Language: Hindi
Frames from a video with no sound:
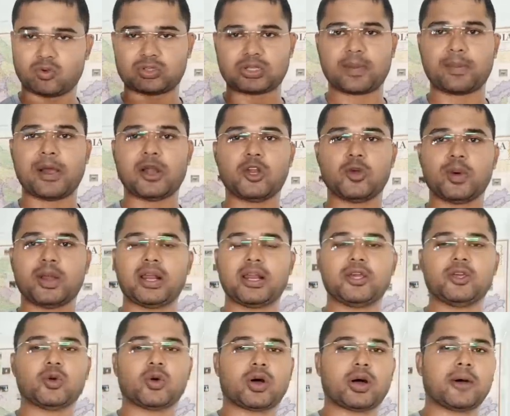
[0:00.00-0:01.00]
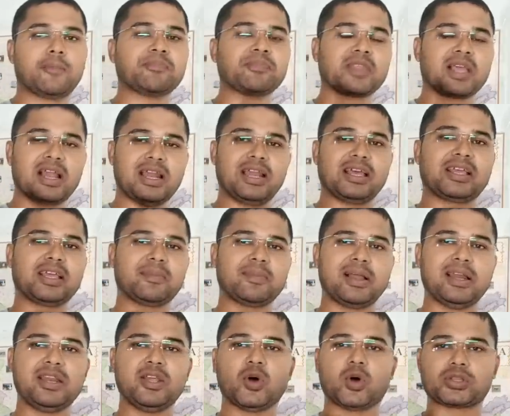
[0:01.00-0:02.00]
उतना वैल्यूबल नहीं होगा लेकिन
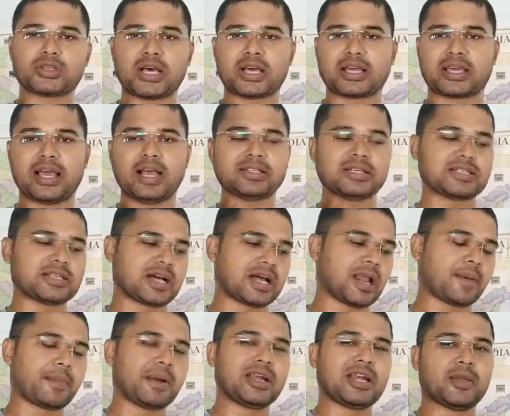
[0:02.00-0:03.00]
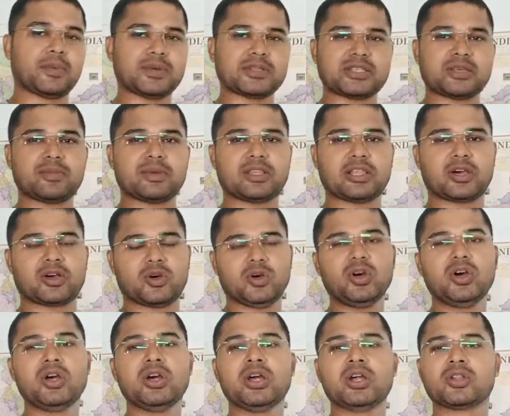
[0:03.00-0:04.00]
मेनली होता क्या है जैसे अगर आप एन में
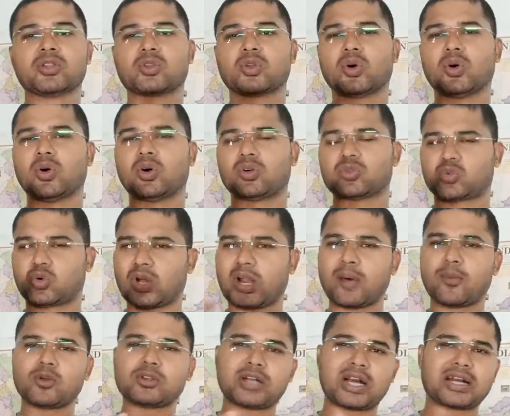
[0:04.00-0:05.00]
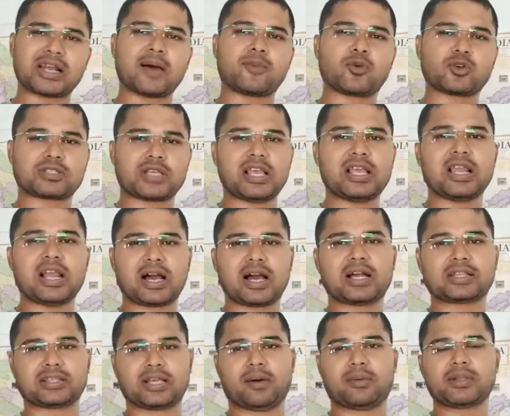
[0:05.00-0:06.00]
देखो तो थोड़ा बहुत डाटा हमको सही
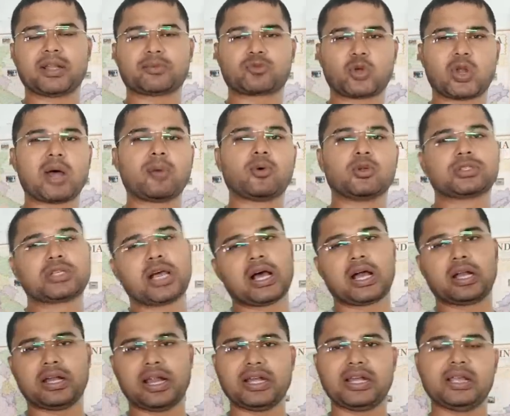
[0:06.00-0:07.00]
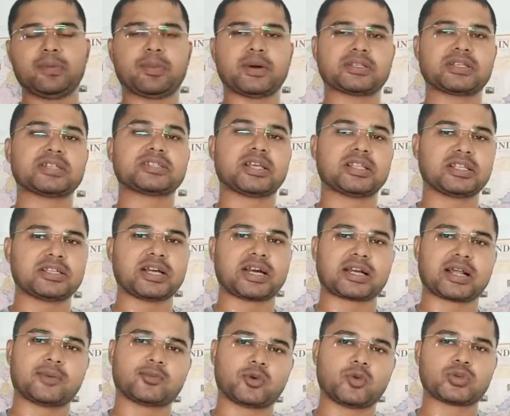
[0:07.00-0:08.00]
लगा था मतलब थोड़ा बहुत क्या नाइन्टी परसेंट से अधिक
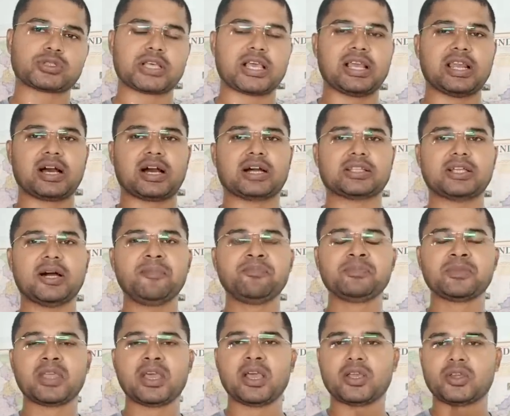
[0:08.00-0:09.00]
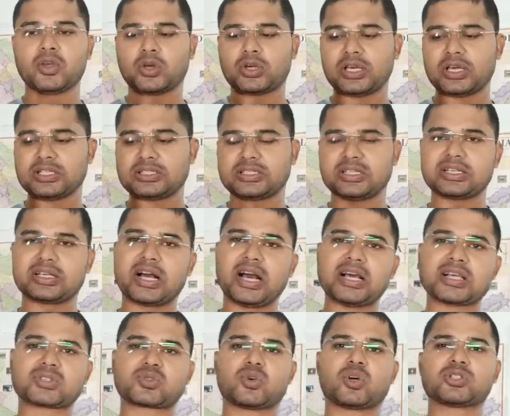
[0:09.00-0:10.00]
डाटा हमको वो सही लगा था क्योंकि
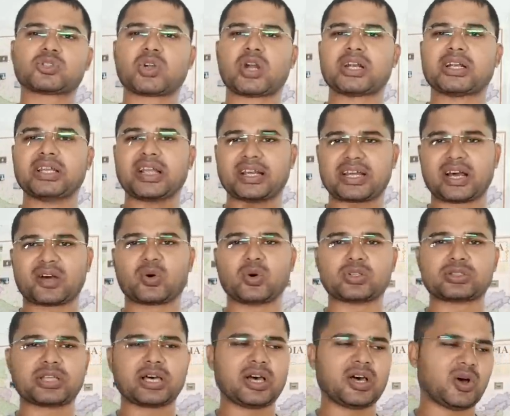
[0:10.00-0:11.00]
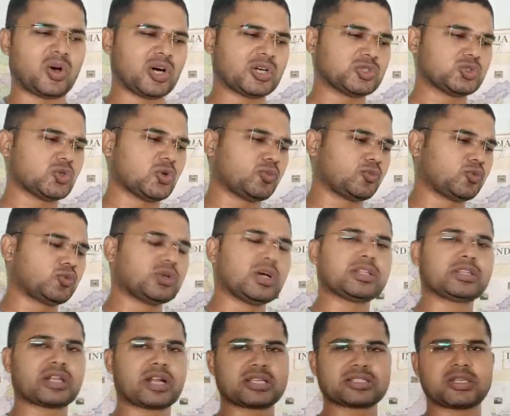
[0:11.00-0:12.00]
जिनका स्कोर थोड़ा ठीक ठाक होता है और जो
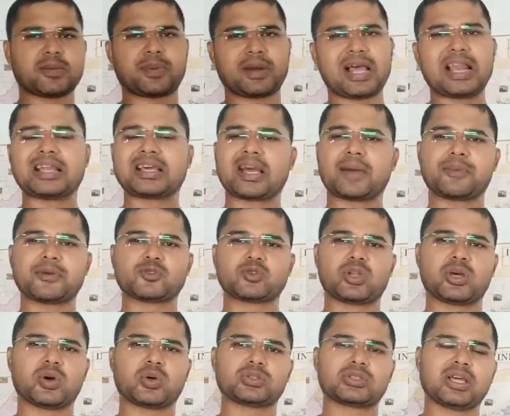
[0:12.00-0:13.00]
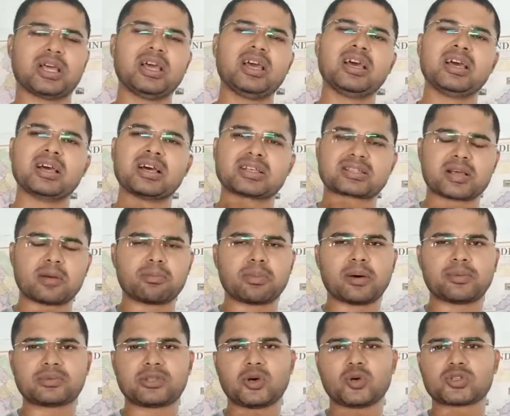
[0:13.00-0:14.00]
पूरा तरह से पढ़ाई लिखाई पर जुड़े होते हैं
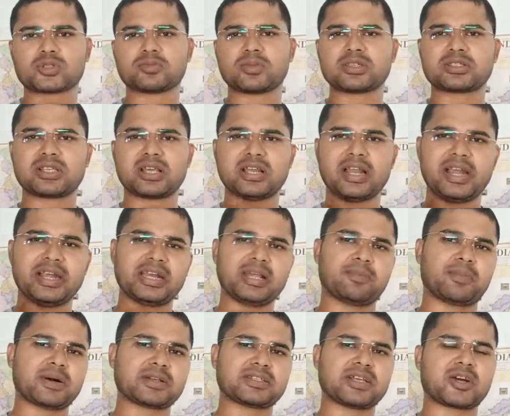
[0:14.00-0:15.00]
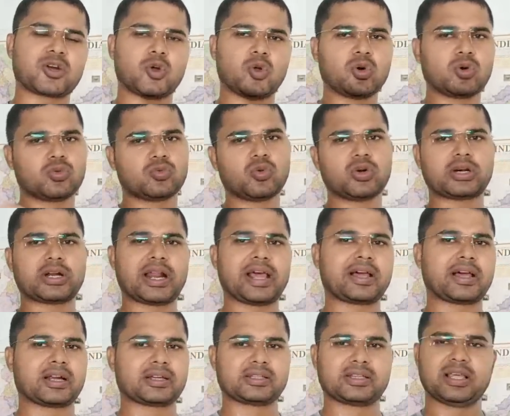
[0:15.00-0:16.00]
संभवतः उसमें से नाइन्टी लोग वो
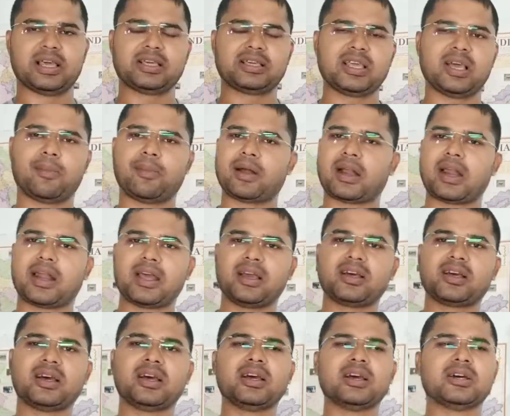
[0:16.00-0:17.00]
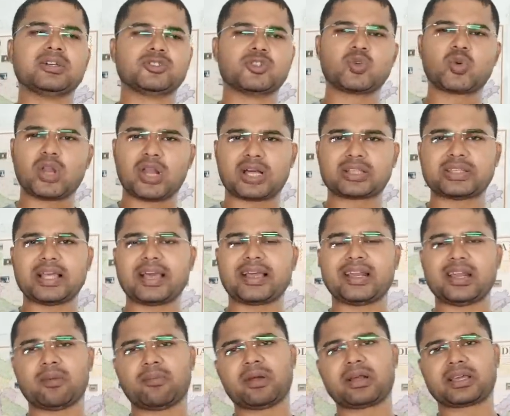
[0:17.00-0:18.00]
ट्राई करते हैं कि हमारा रैंक जिनको लगता है
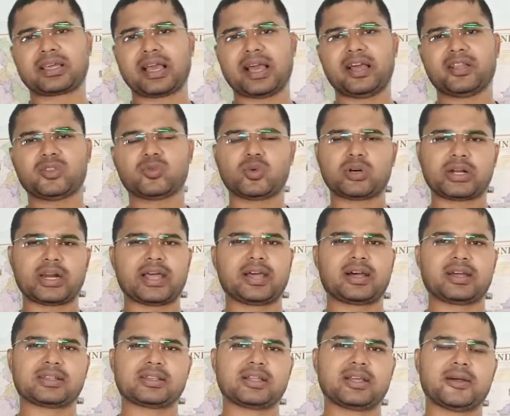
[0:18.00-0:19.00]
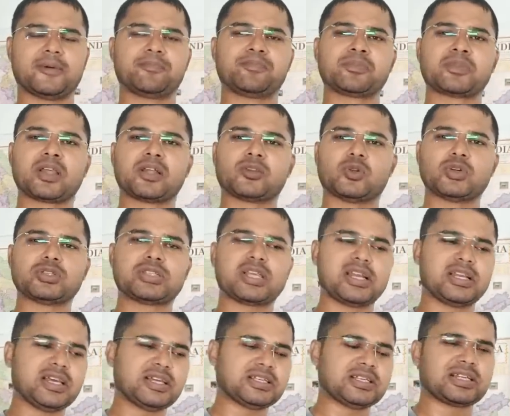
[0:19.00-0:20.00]
कि नंबर क्या है तो वो ट्राई करते हैं तो
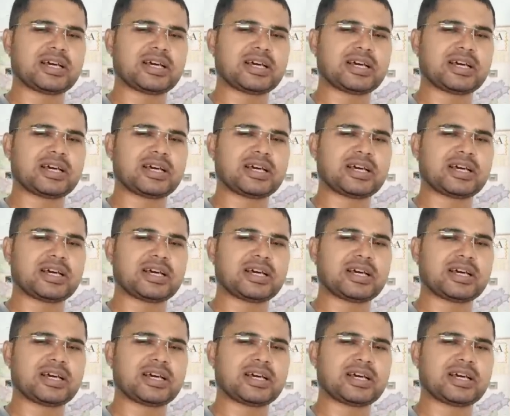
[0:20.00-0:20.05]
इसीलिए